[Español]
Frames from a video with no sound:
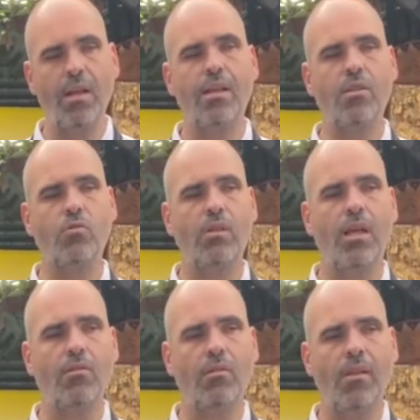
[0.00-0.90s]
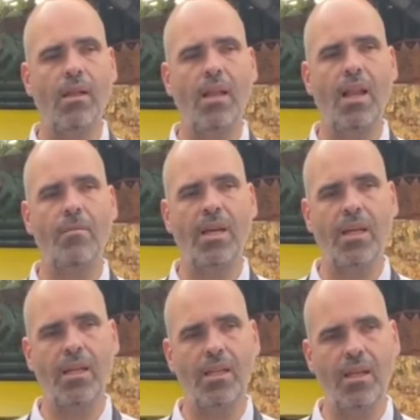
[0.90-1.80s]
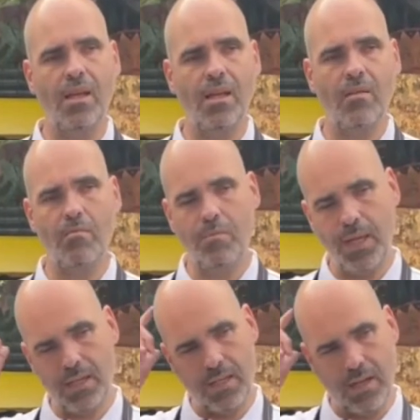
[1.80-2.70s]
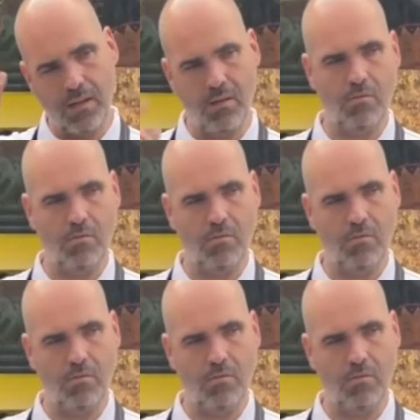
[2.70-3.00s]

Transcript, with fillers: Resultado, la maquinita piensa,